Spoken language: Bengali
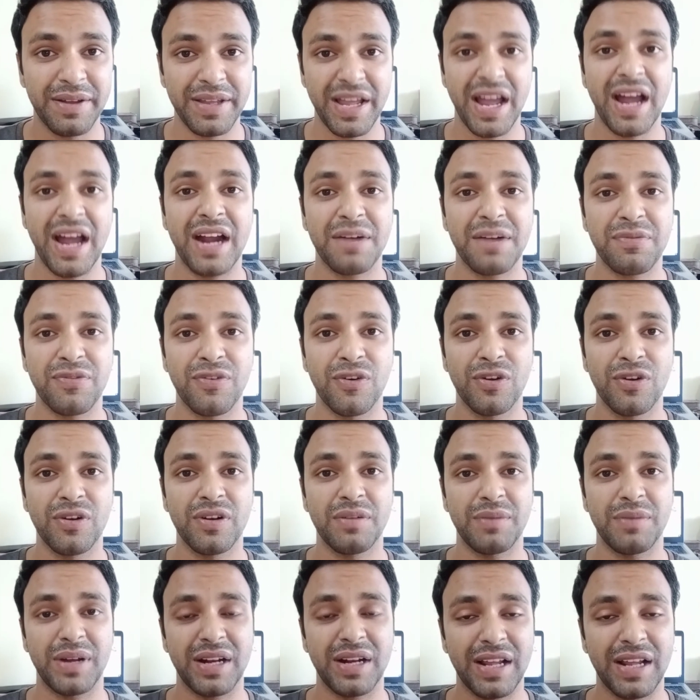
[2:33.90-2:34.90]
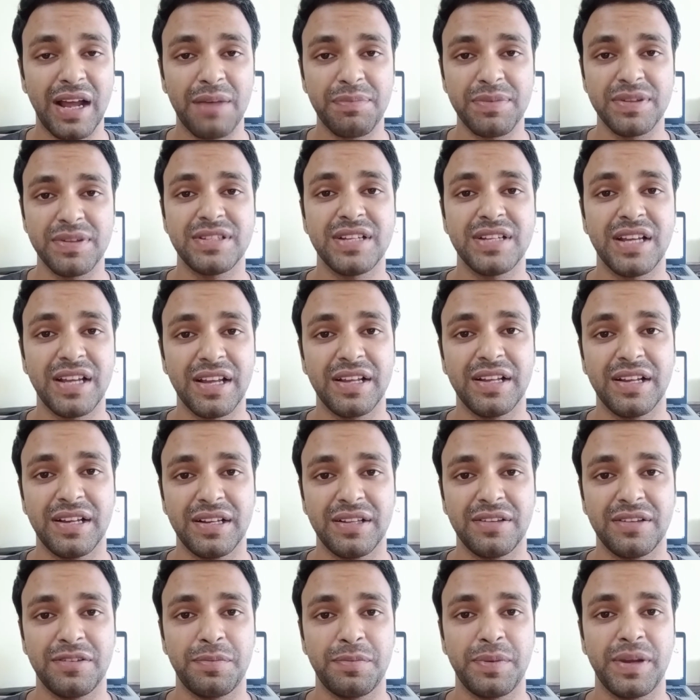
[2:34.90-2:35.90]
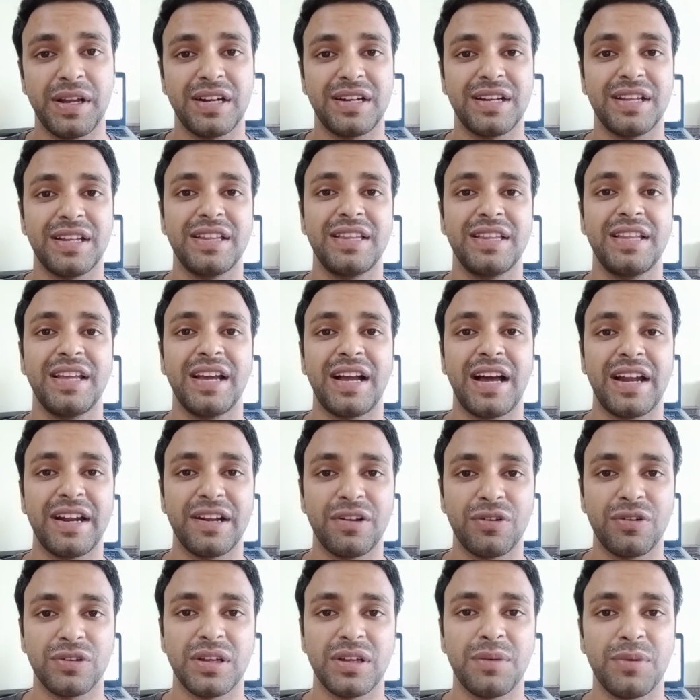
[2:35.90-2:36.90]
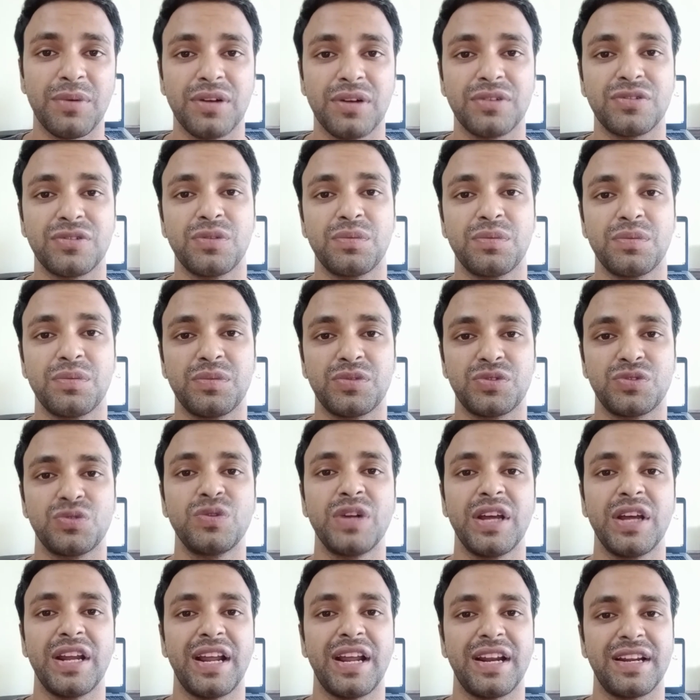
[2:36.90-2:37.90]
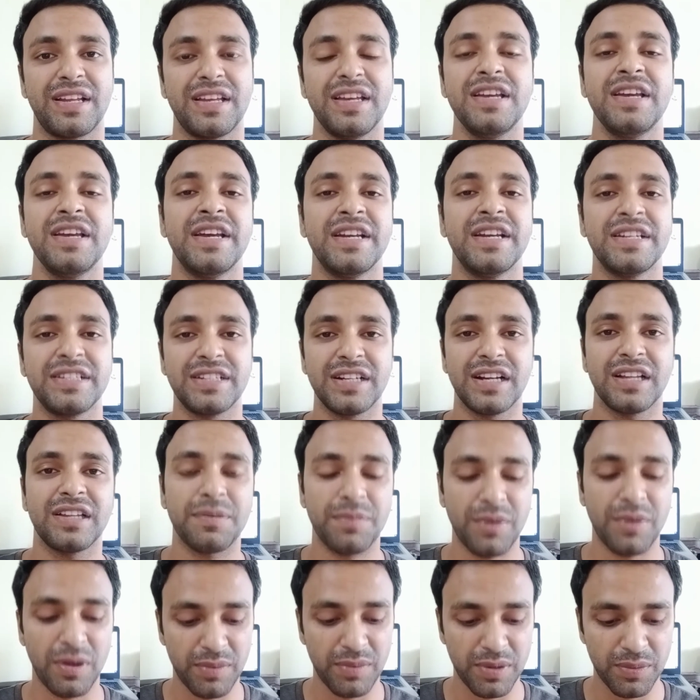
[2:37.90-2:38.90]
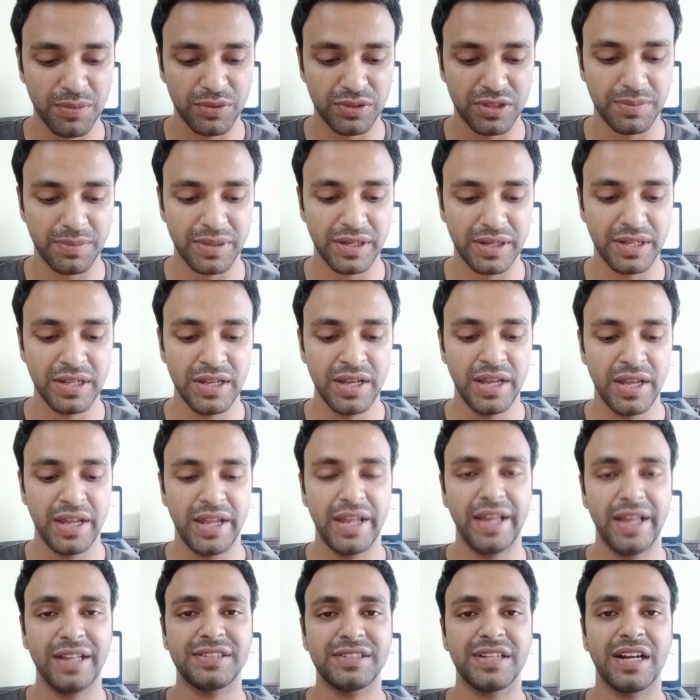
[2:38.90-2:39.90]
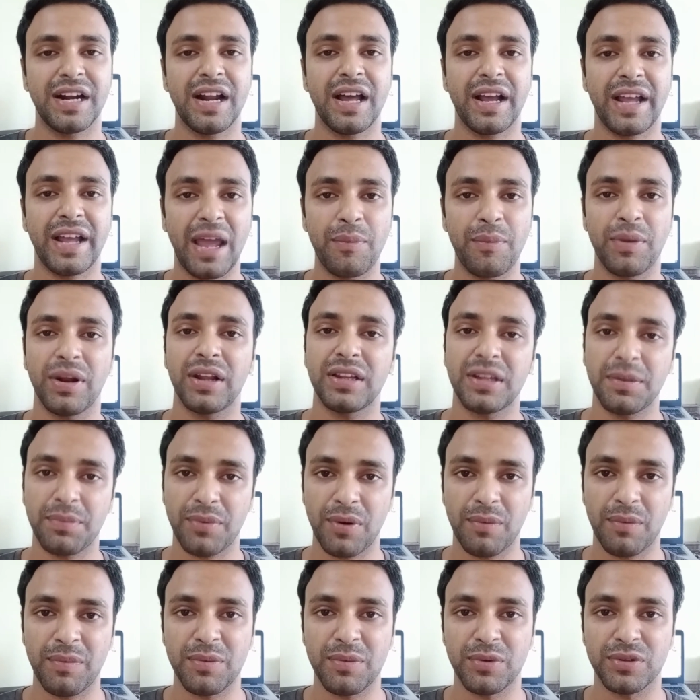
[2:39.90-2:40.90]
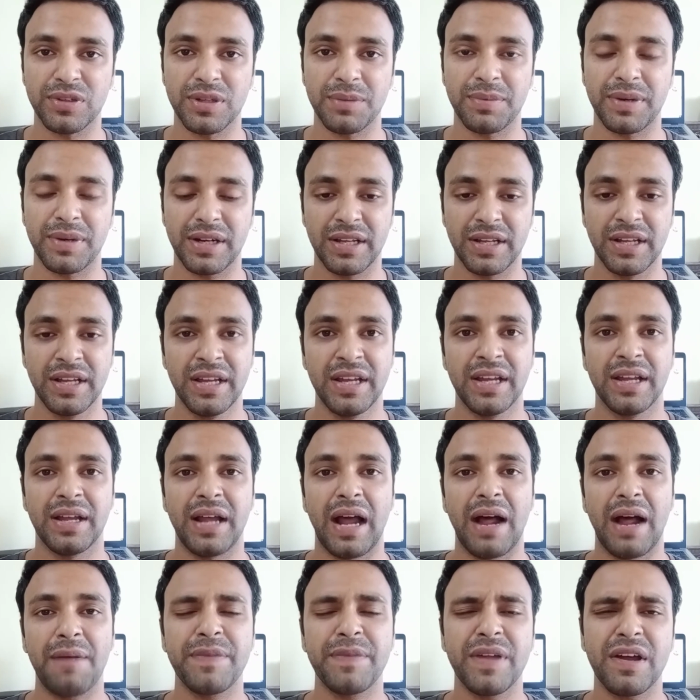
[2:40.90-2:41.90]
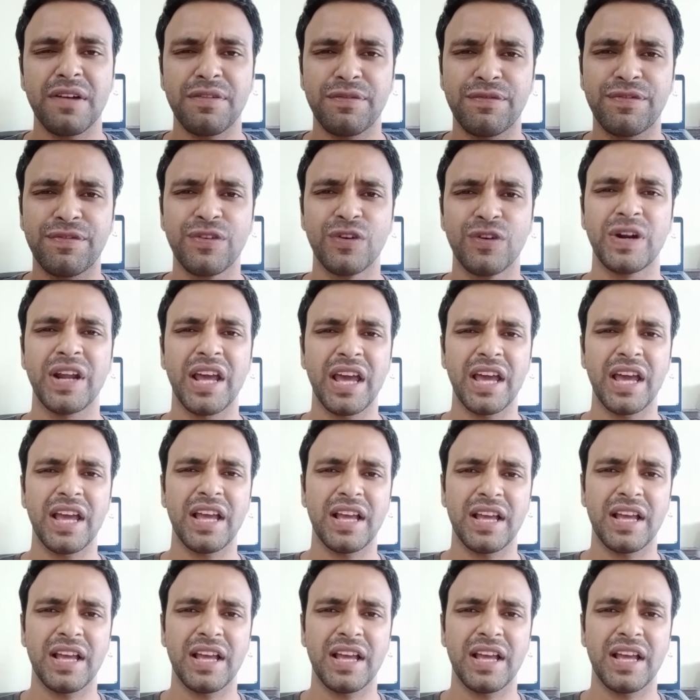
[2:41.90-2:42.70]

ইয়ারফোন মানে আপনি যে স্পিকারটা দিয়ে কানে কথা বল শুনেন আর কি সেটাতে প্রবলেম হতে পারে এছাড়া ক্যামেরাতে প্রবলেম হতে পারে আপনার ফোনে